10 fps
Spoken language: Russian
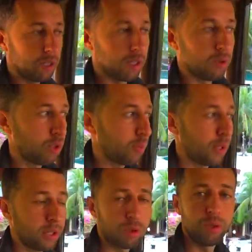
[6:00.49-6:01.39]
коридоры, по
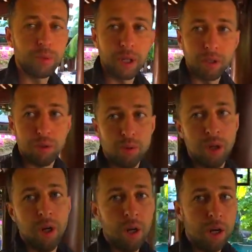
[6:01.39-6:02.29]
которым я иду.
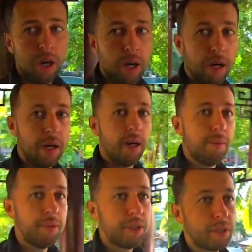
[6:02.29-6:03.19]
А
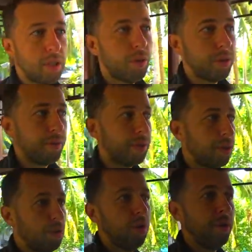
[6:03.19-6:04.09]
мы здесь заходим в
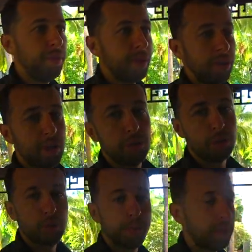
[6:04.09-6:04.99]
коридор, здесь
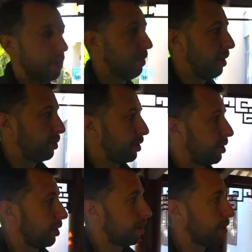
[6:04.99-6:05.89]
уже поднимаемся,
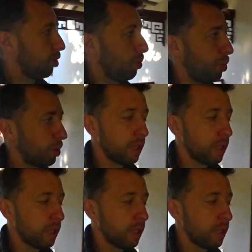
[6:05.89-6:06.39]
естественно, на любой